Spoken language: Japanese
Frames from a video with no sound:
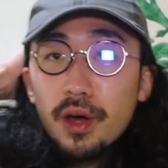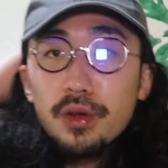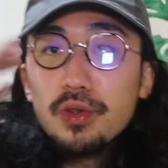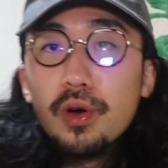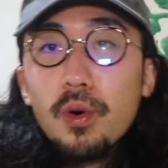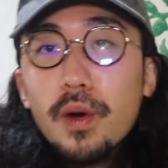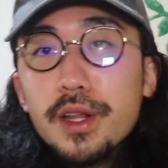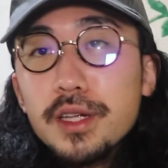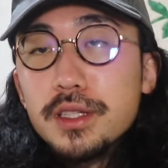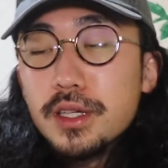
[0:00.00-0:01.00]
回の動画終わ
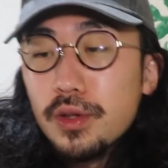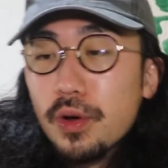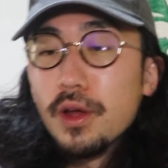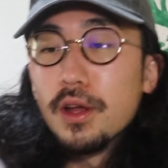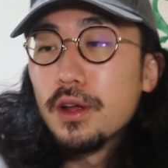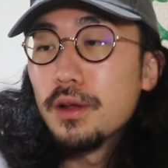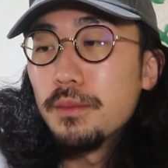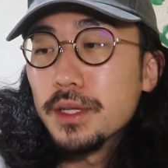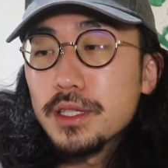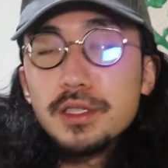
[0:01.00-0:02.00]
りなんですけど
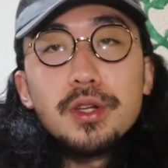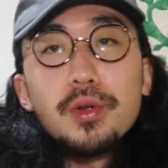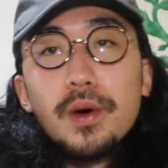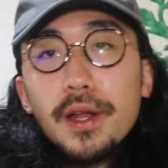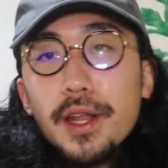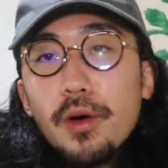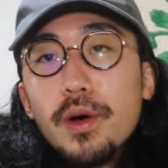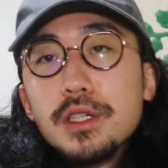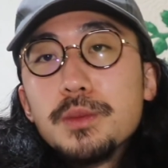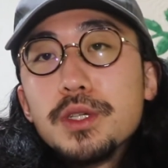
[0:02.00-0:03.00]
また次の動画でねお
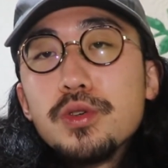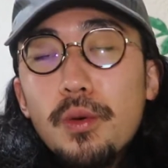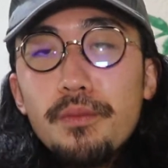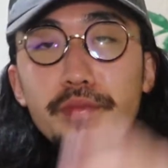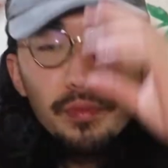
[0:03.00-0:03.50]
会いしましょう